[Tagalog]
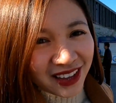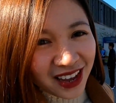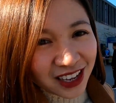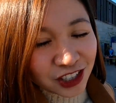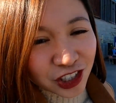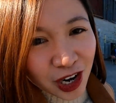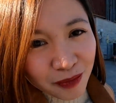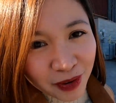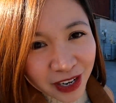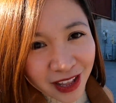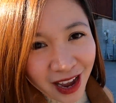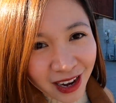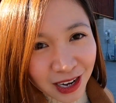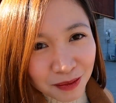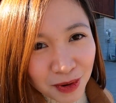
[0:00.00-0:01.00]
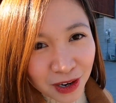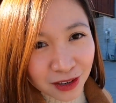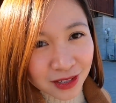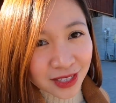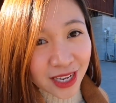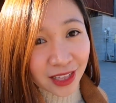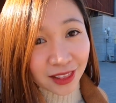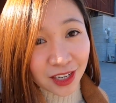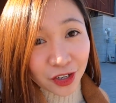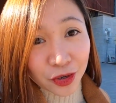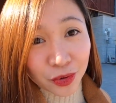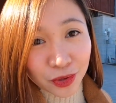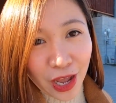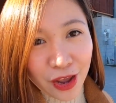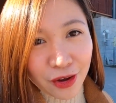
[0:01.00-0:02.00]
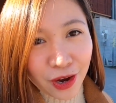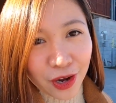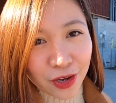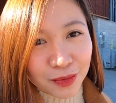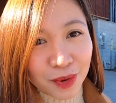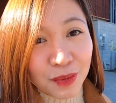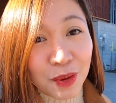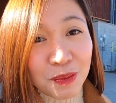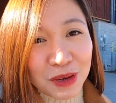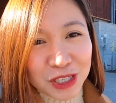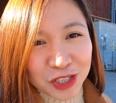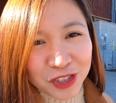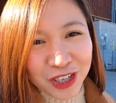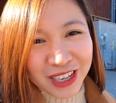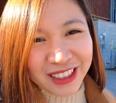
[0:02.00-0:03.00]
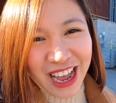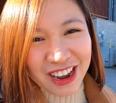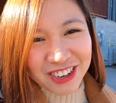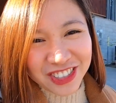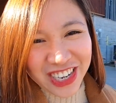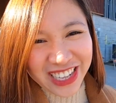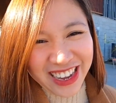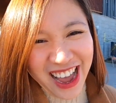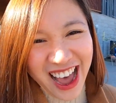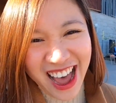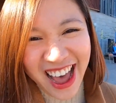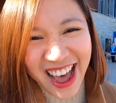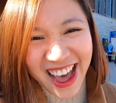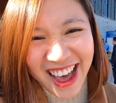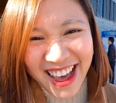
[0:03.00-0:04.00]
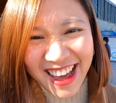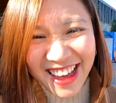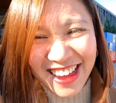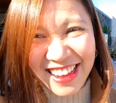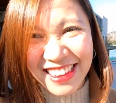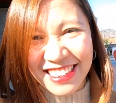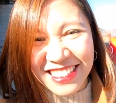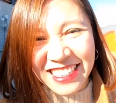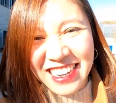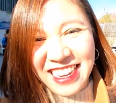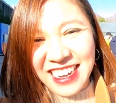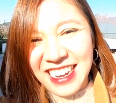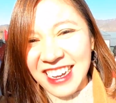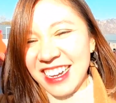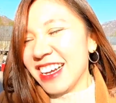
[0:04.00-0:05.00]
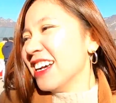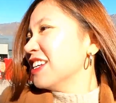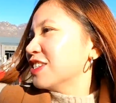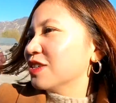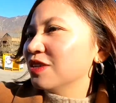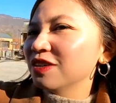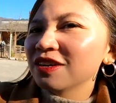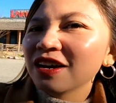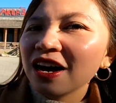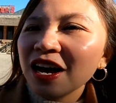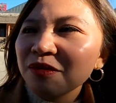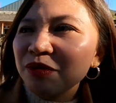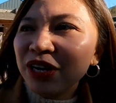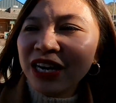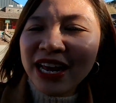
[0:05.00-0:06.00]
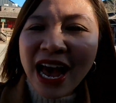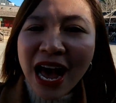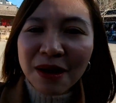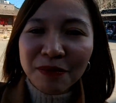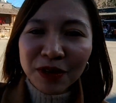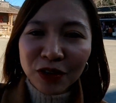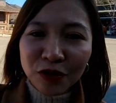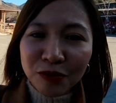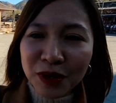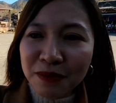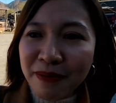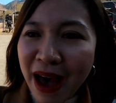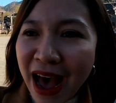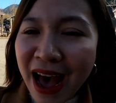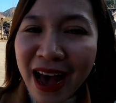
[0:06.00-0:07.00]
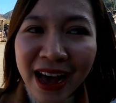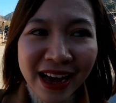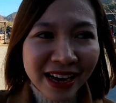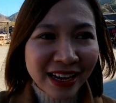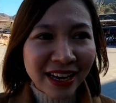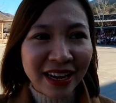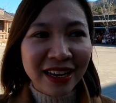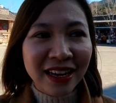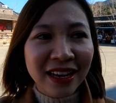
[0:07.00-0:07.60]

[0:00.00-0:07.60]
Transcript: And syempre, dahil ibang set ng crew tayo ngayon, magpipicture ulit tayo dyan, guys. So, I'm really happy to be back